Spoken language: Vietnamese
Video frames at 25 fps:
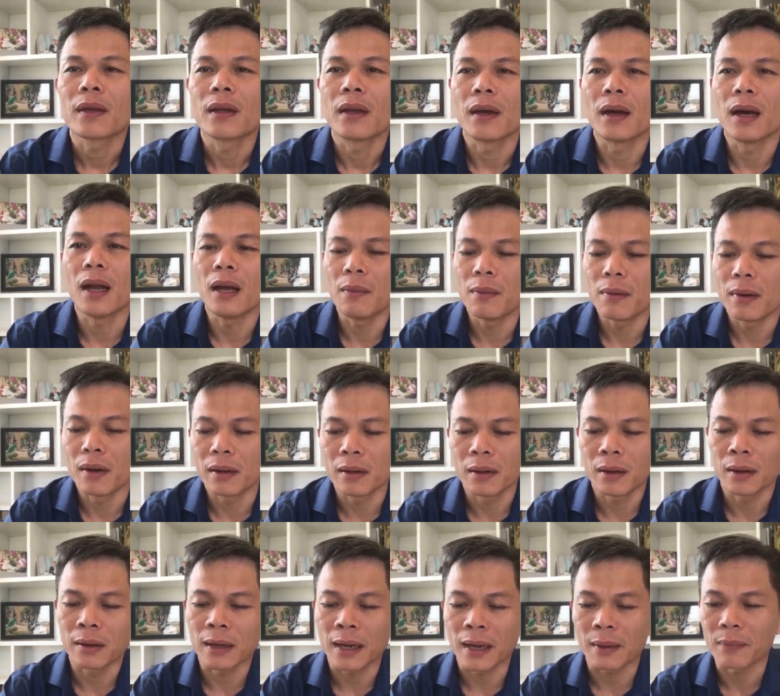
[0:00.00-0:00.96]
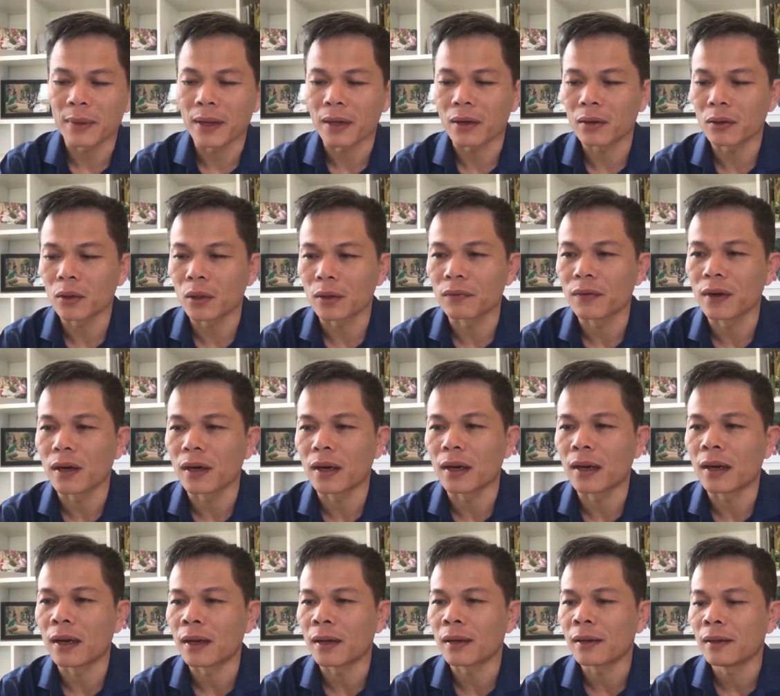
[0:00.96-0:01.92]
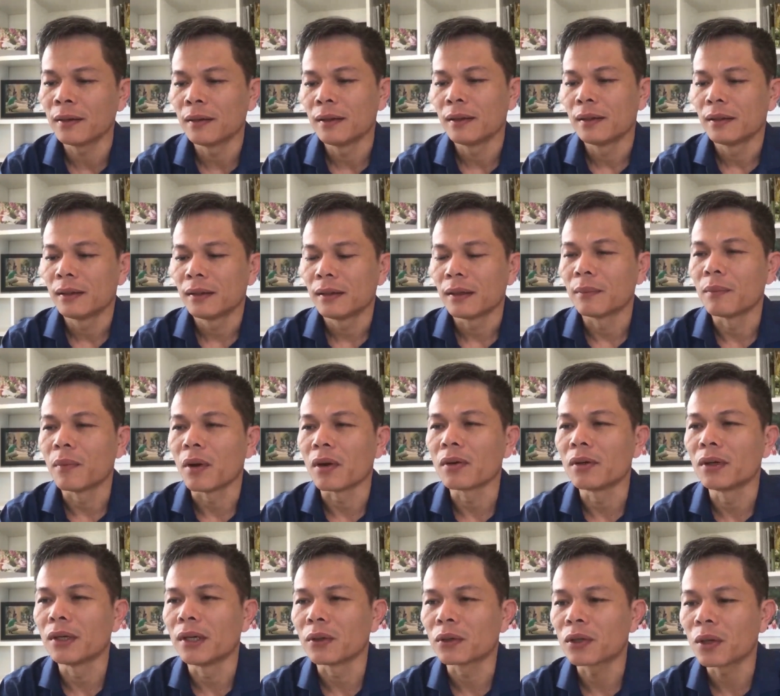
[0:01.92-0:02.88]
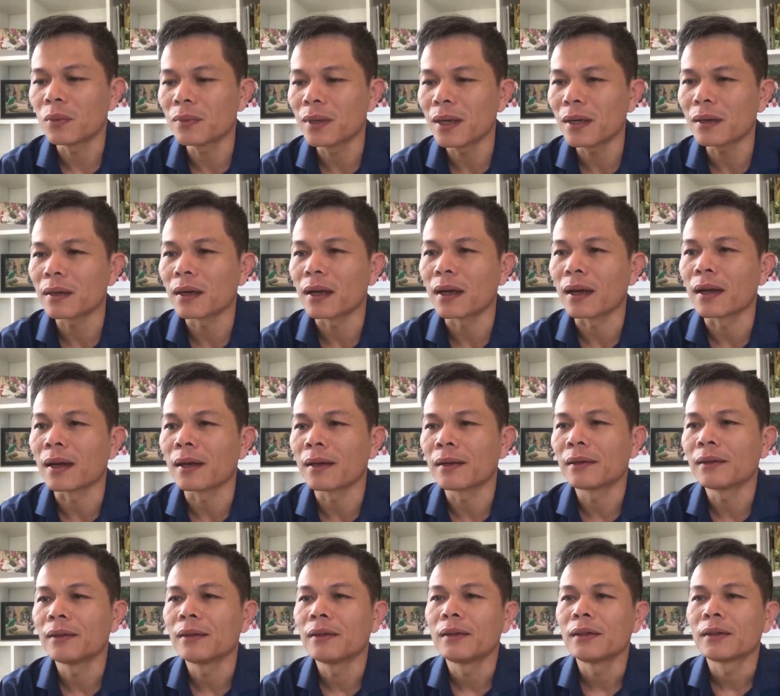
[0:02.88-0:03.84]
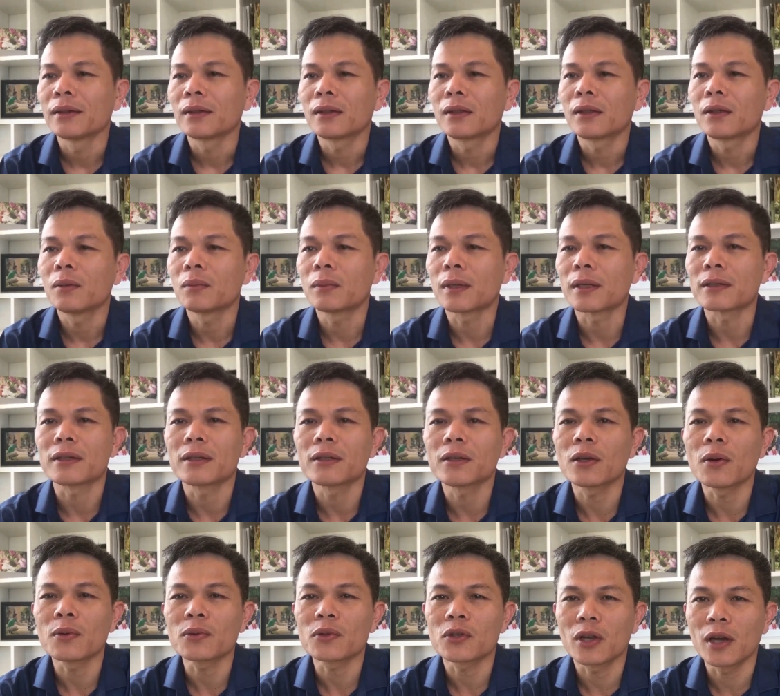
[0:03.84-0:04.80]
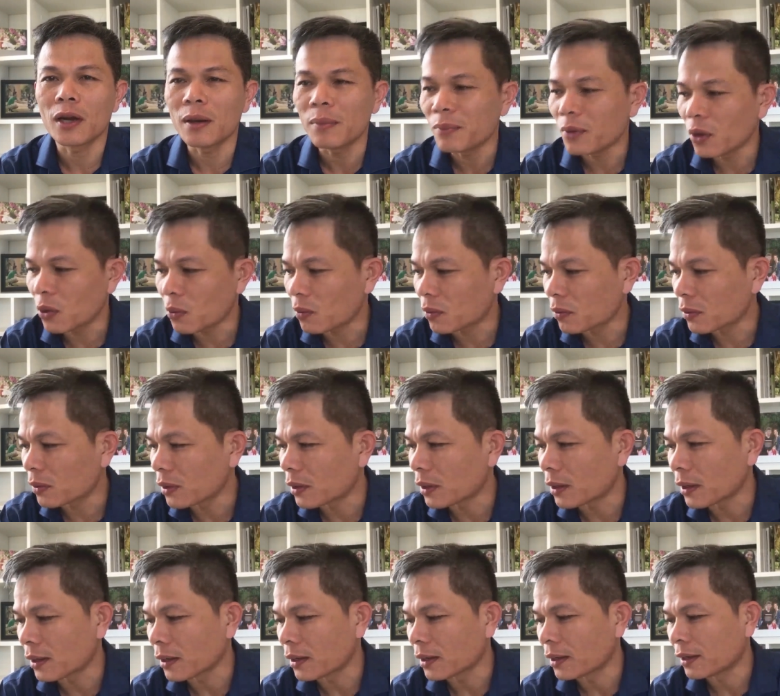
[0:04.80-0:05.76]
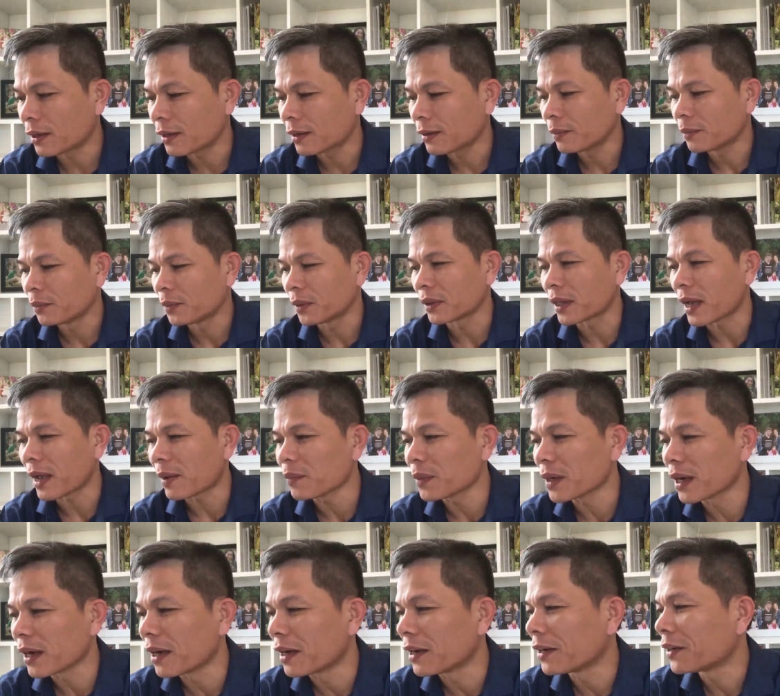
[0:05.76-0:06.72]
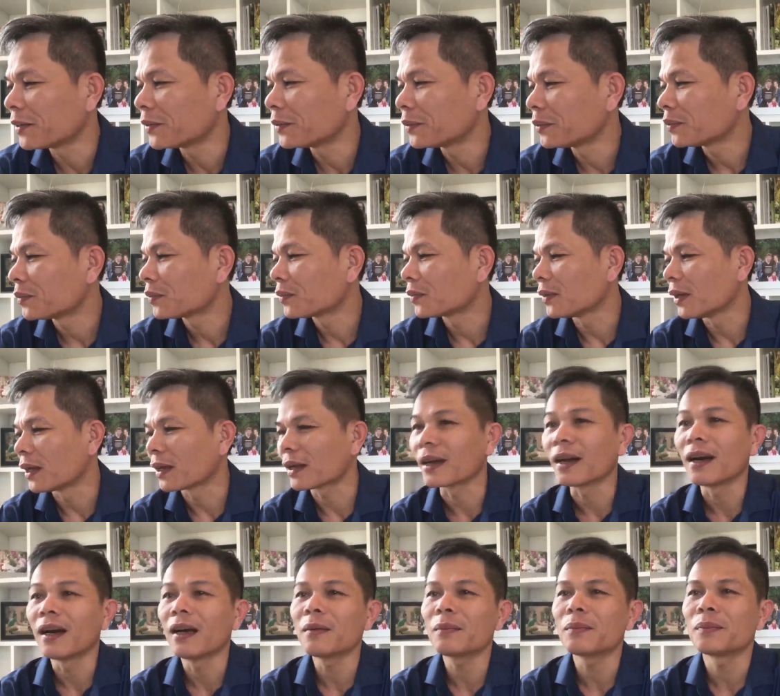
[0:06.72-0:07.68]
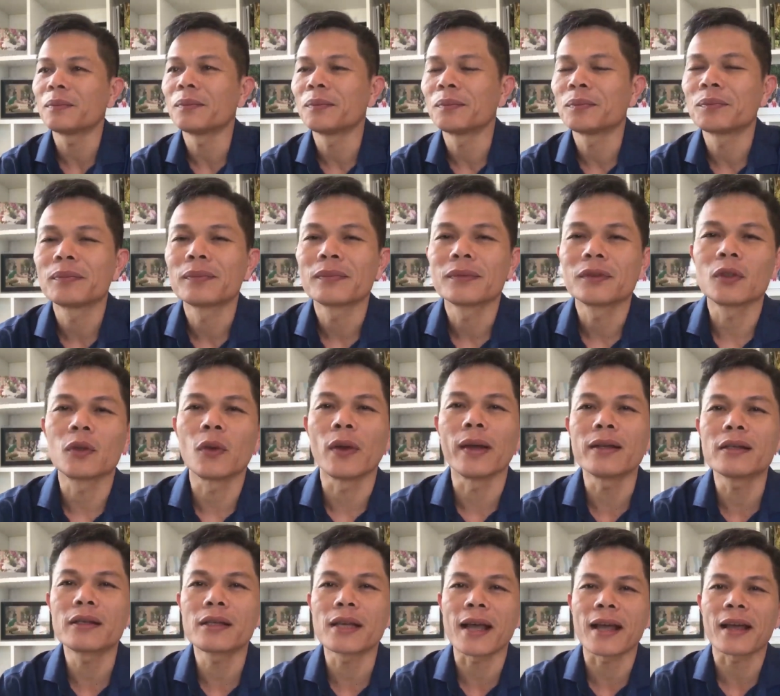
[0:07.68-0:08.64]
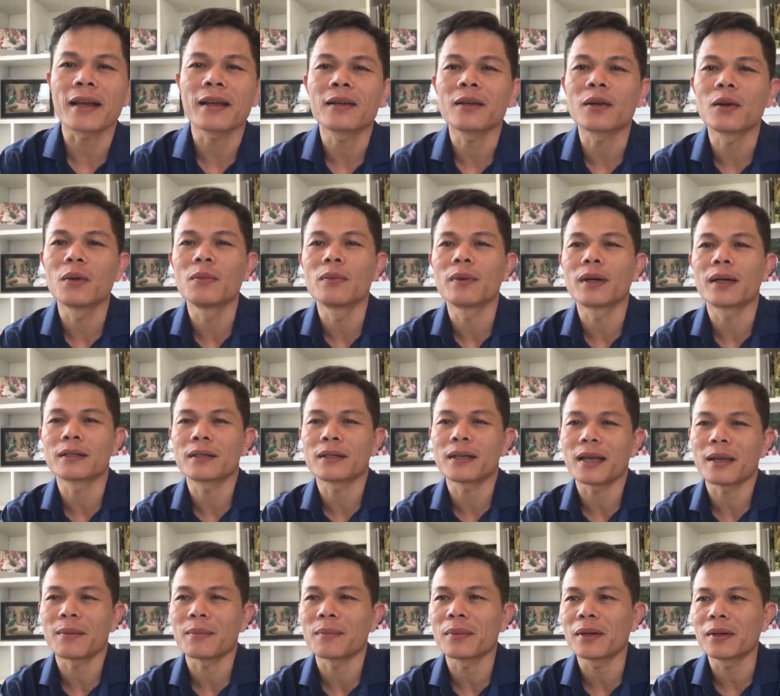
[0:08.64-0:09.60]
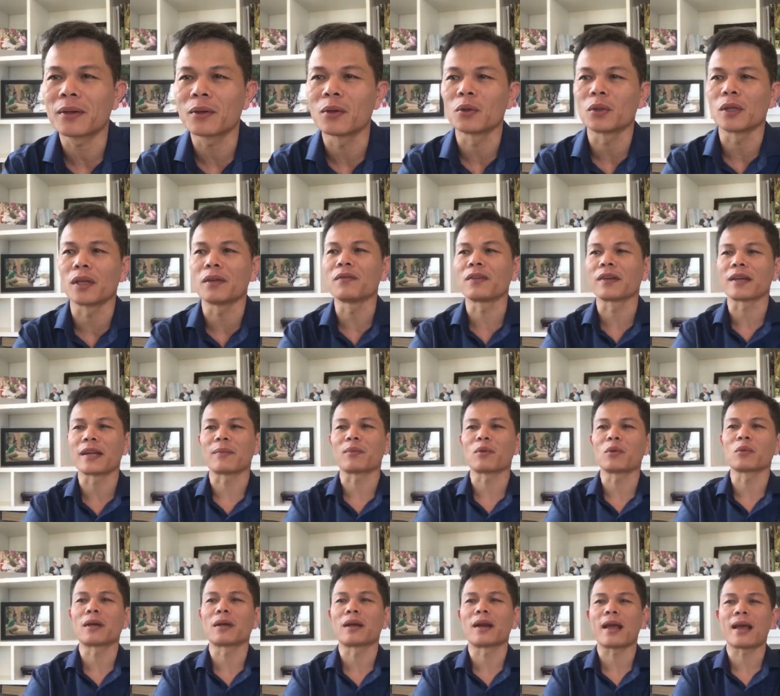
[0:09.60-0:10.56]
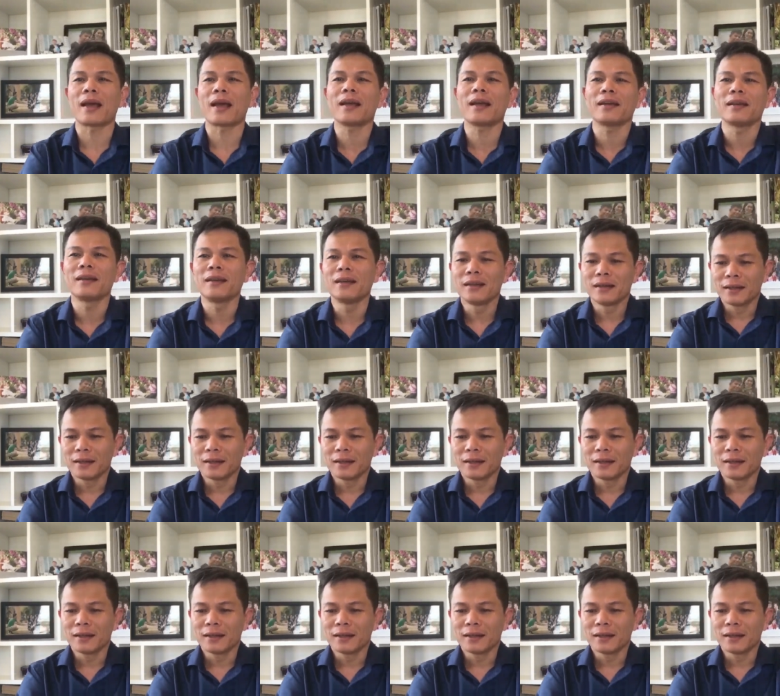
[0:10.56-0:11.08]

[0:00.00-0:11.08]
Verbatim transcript: lớp hơn ờ, ngày hôm nay có tuyệt vời là mọi người đều thống nhất là chúng ta sẽ chốt sớm lúc à, 18 giờ để cả lớp chuyển sang cùng à, xem đội tuyển Việt Nam chúng ta đá